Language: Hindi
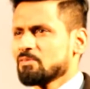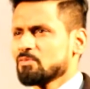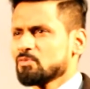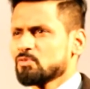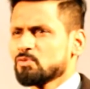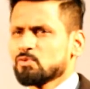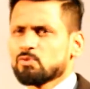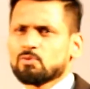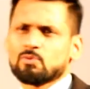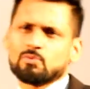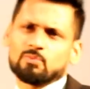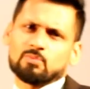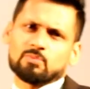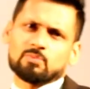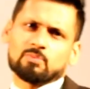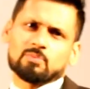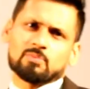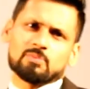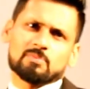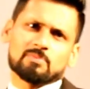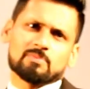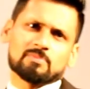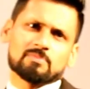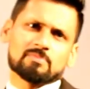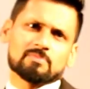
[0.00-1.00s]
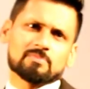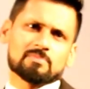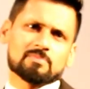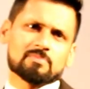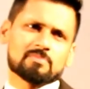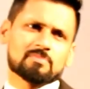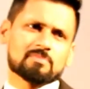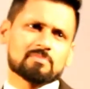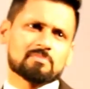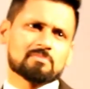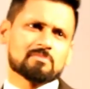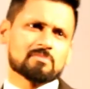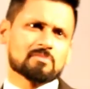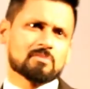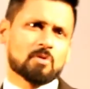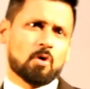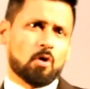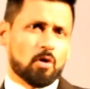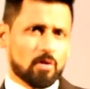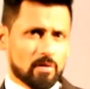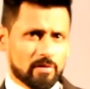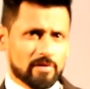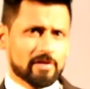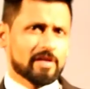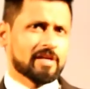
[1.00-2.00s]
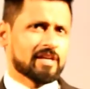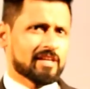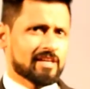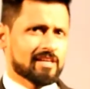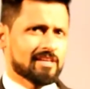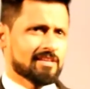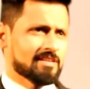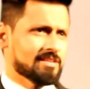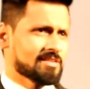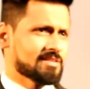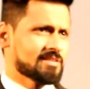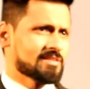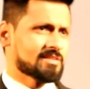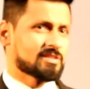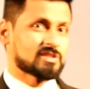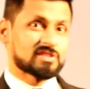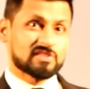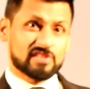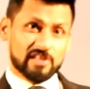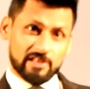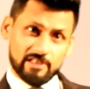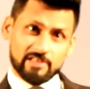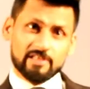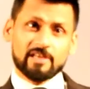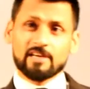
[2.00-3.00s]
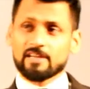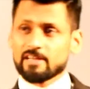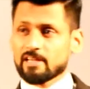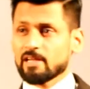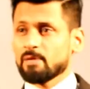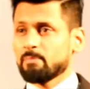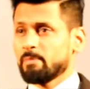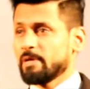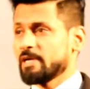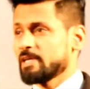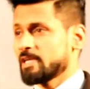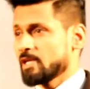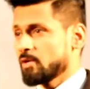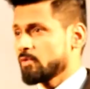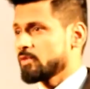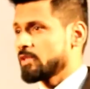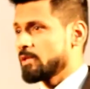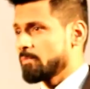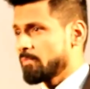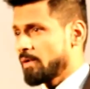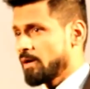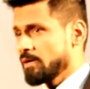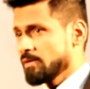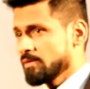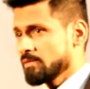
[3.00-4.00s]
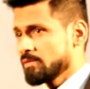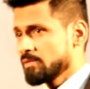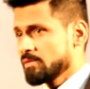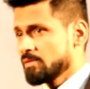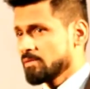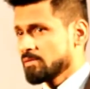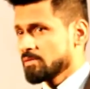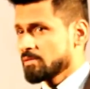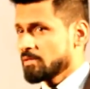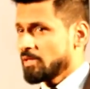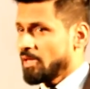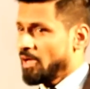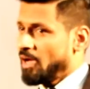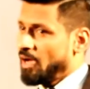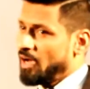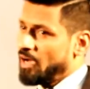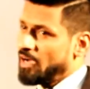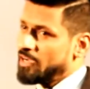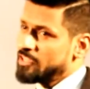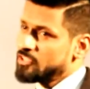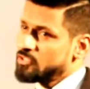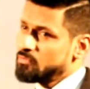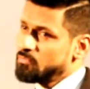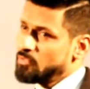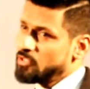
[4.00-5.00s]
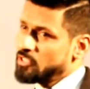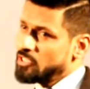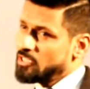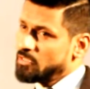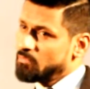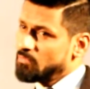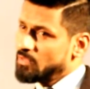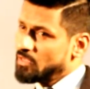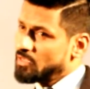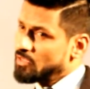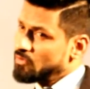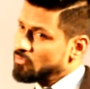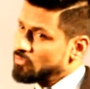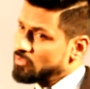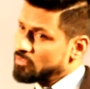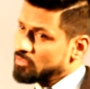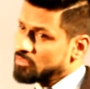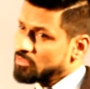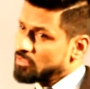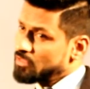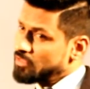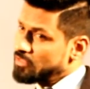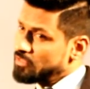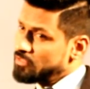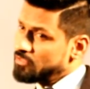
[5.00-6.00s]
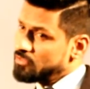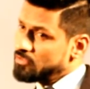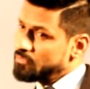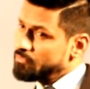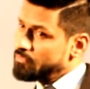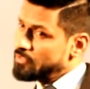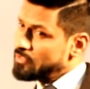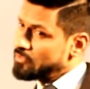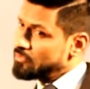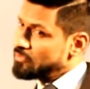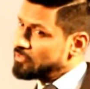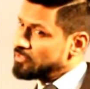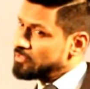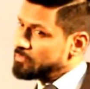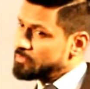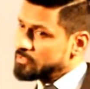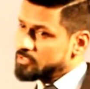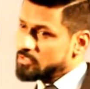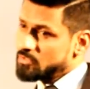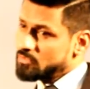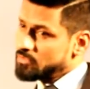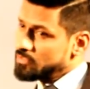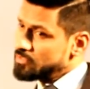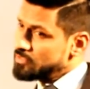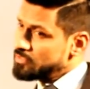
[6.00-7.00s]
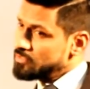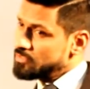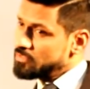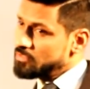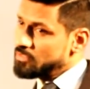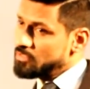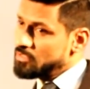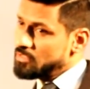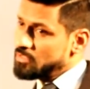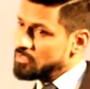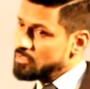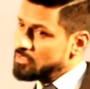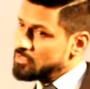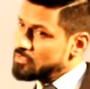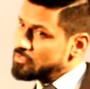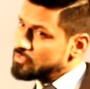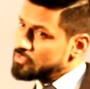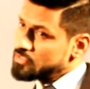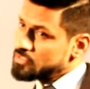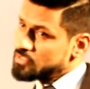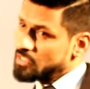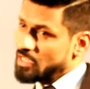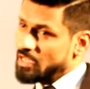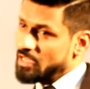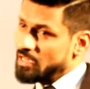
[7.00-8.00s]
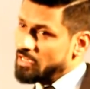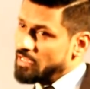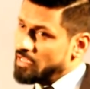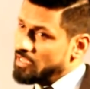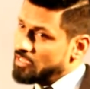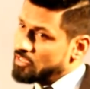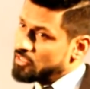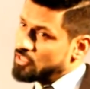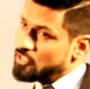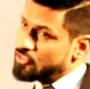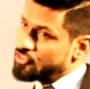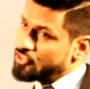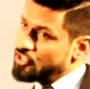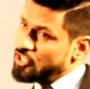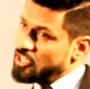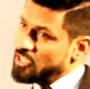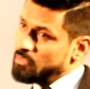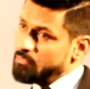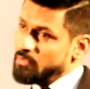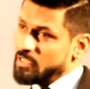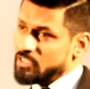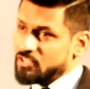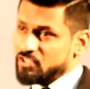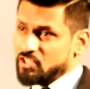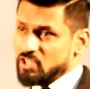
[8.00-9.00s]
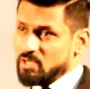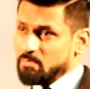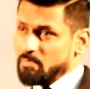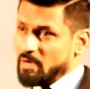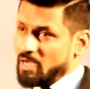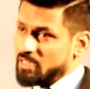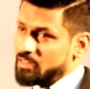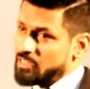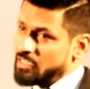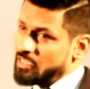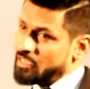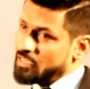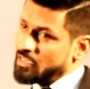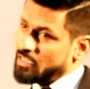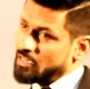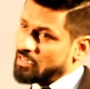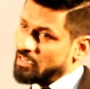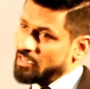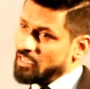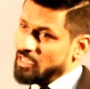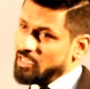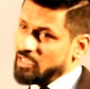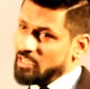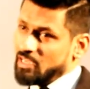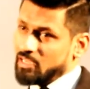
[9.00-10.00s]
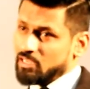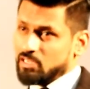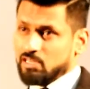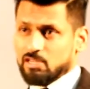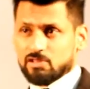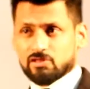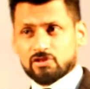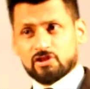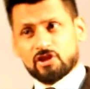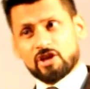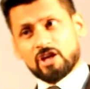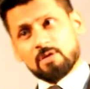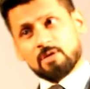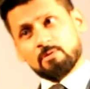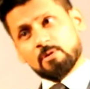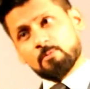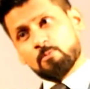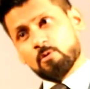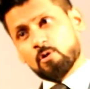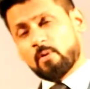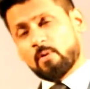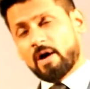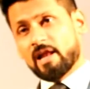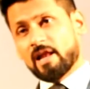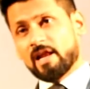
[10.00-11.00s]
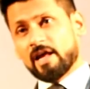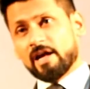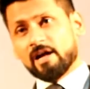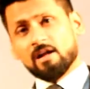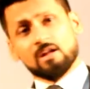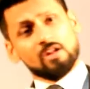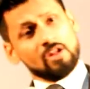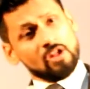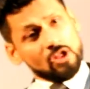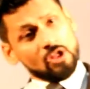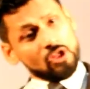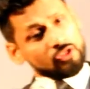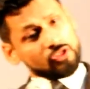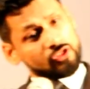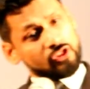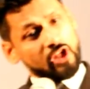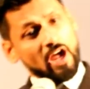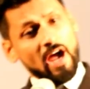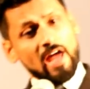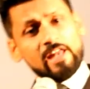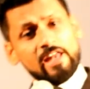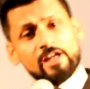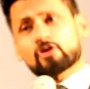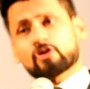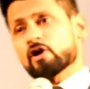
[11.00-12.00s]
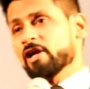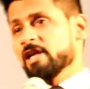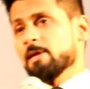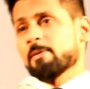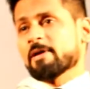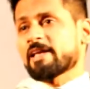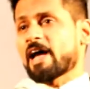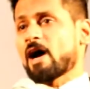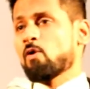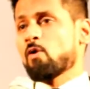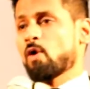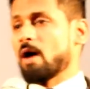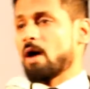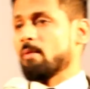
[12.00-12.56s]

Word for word: जो ऑलरेडी सेट करके बैठे हो दिमाग कि आज मीटिंग में गया ना ताली तो बिल्कुल नहीं बजा साला कितनी भी अच्छी बातें कर ले या कितनी भी बुलवा ले ताली तो नहीं बजाऊंगा